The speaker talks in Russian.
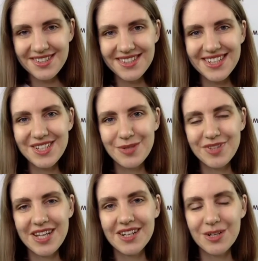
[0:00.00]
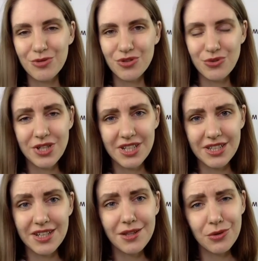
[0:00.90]
скажем так, аудитория
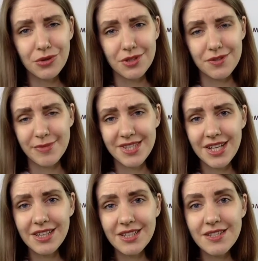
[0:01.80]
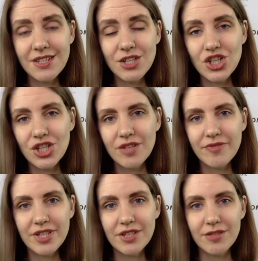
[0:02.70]
канала около 700 тысяч
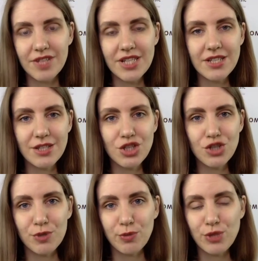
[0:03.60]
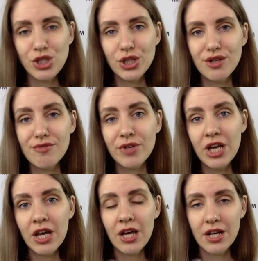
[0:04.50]
человек, 20 тысяч подписчиков.
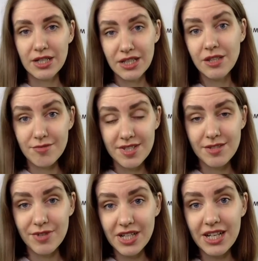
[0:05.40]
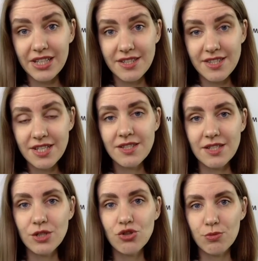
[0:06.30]
Канал называется «Вокальный дзен»,
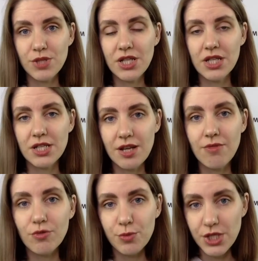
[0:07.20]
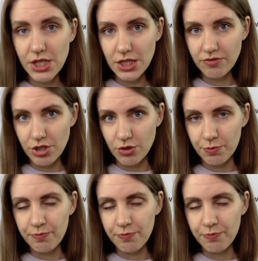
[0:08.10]
ссылочку обязательно оставлю в описании к видео.